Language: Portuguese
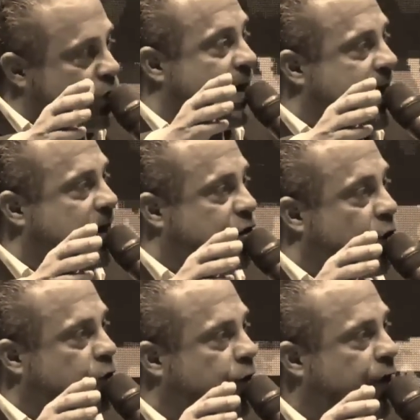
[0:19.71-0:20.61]
com aquele
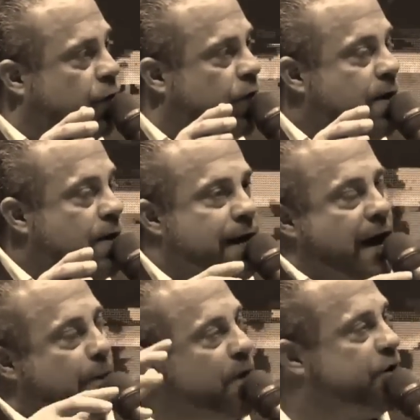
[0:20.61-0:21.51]
show do Rio,
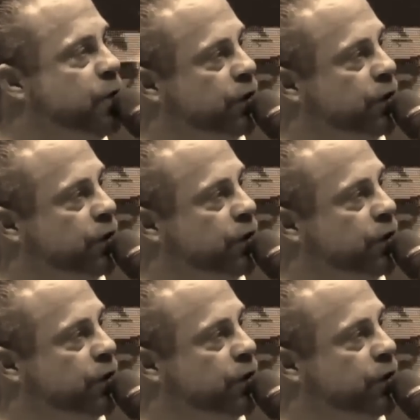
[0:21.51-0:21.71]
aí depois